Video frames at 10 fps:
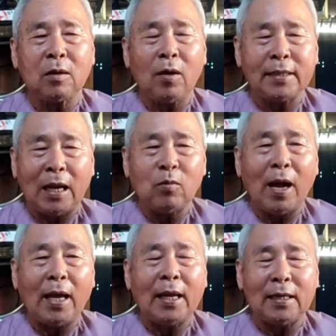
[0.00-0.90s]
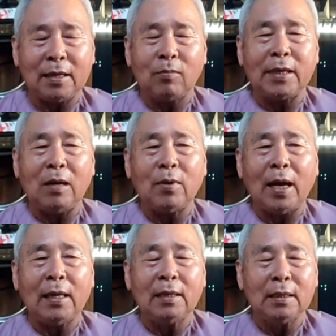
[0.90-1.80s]
có trả quả hay là không trả
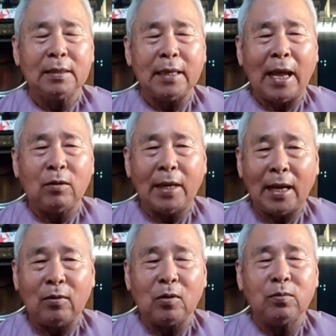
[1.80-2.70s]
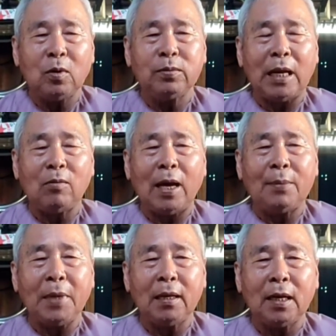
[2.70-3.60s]
quả đạo nào cũng cũng trả
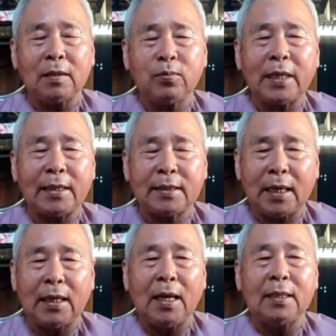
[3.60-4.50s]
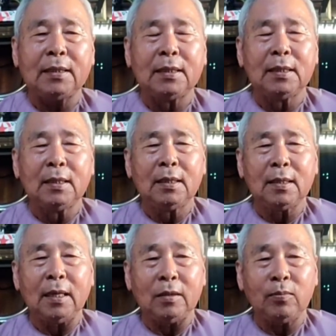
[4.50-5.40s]
quả miễn là chúng sanh sanh lên
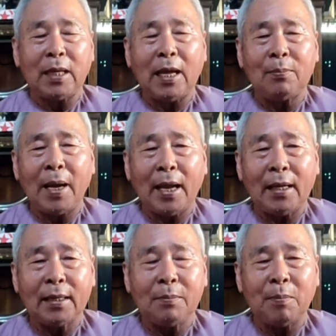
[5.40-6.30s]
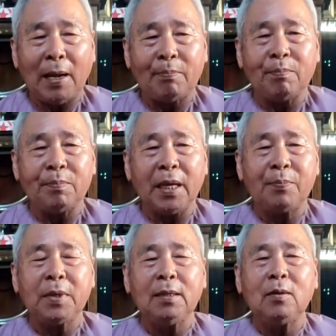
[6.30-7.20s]
thì chúng ta mang cái mầm
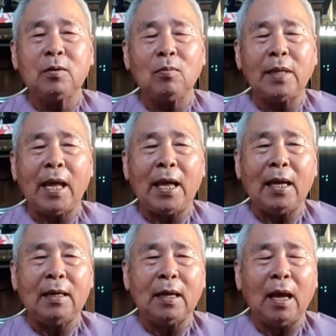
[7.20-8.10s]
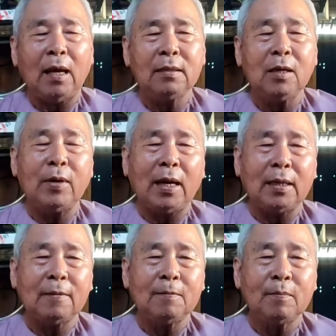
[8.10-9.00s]
nghiệp chướng của chúng ta ở nhiều đời